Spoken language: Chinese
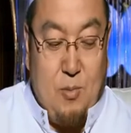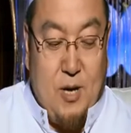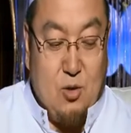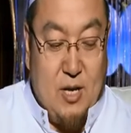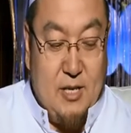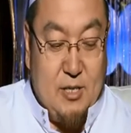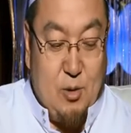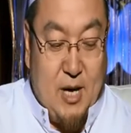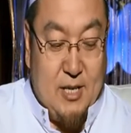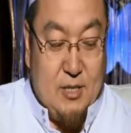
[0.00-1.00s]
欧传来的这
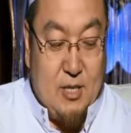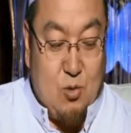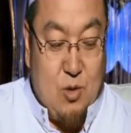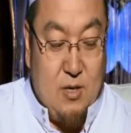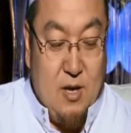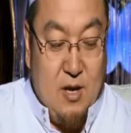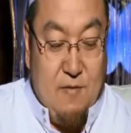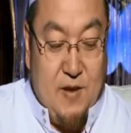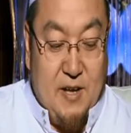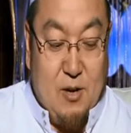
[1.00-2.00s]
个 Hadith，他说：“
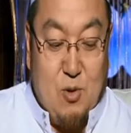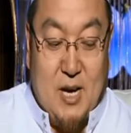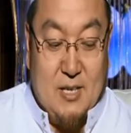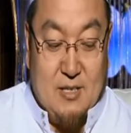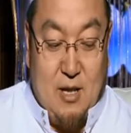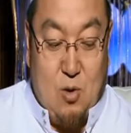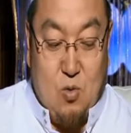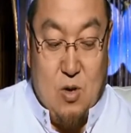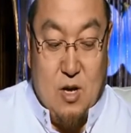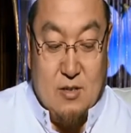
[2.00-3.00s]
非伊瓦叶的勒乎，
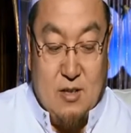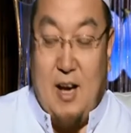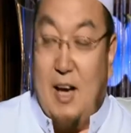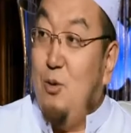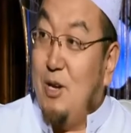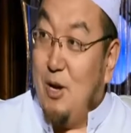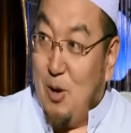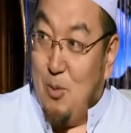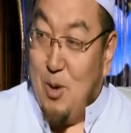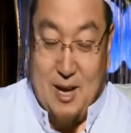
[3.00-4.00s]
他还有一个人伊
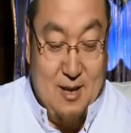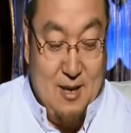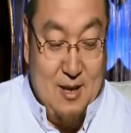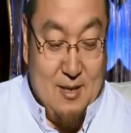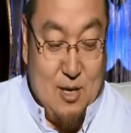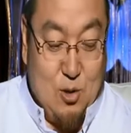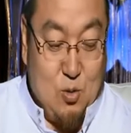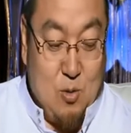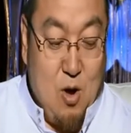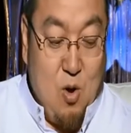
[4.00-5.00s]
瓦叶。”他告诉
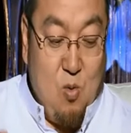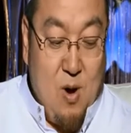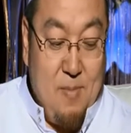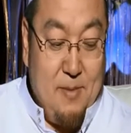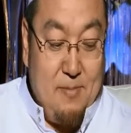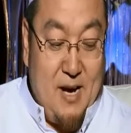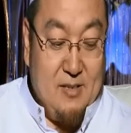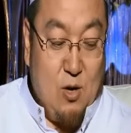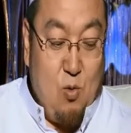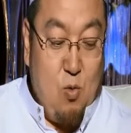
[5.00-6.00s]
我：“وَمَنْ مَاتَ
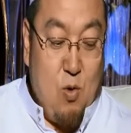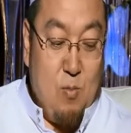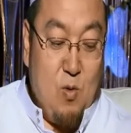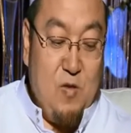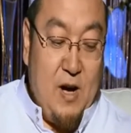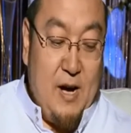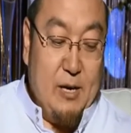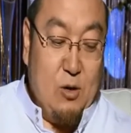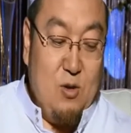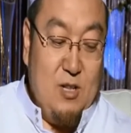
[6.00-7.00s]
وَهُوَ
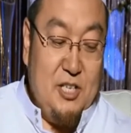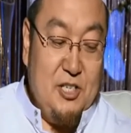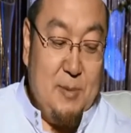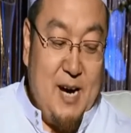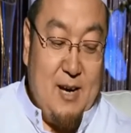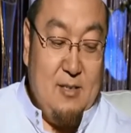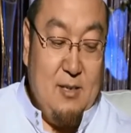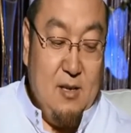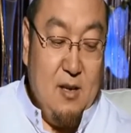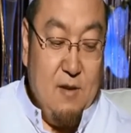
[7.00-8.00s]
مُفَارِقٌ ل ِ ج َ م َ ا ع َ ت ِ
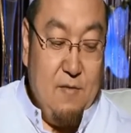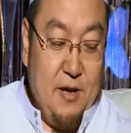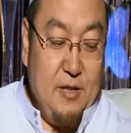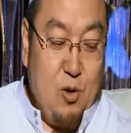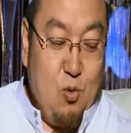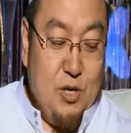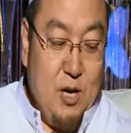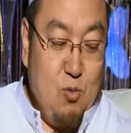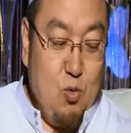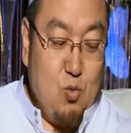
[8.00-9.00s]
فَإِنَّهُ
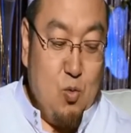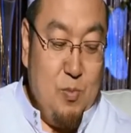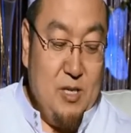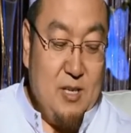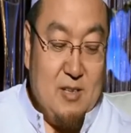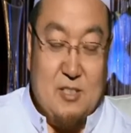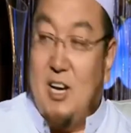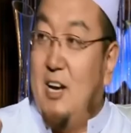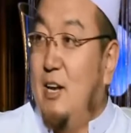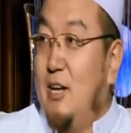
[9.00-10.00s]
يَمُوتُ مِيتَةً
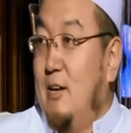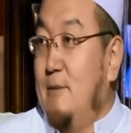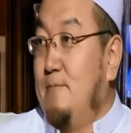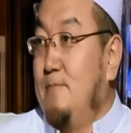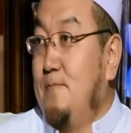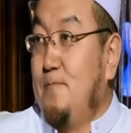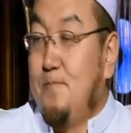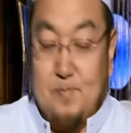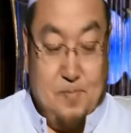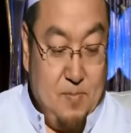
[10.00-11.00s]

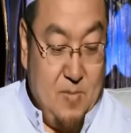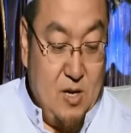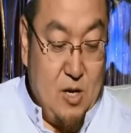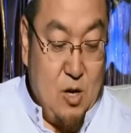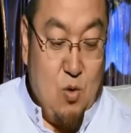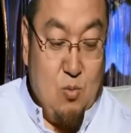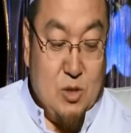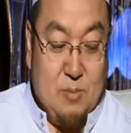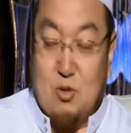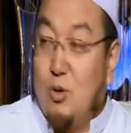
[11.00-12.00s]
جَاهِرِيَةً。”，罗瓦·穆
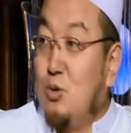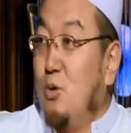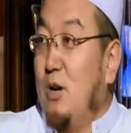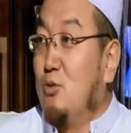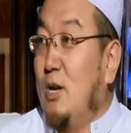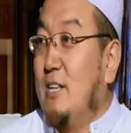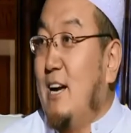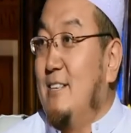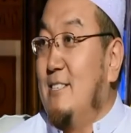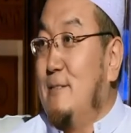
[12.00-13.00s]
斯林传传来的
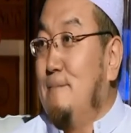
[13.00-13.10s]
Hadith。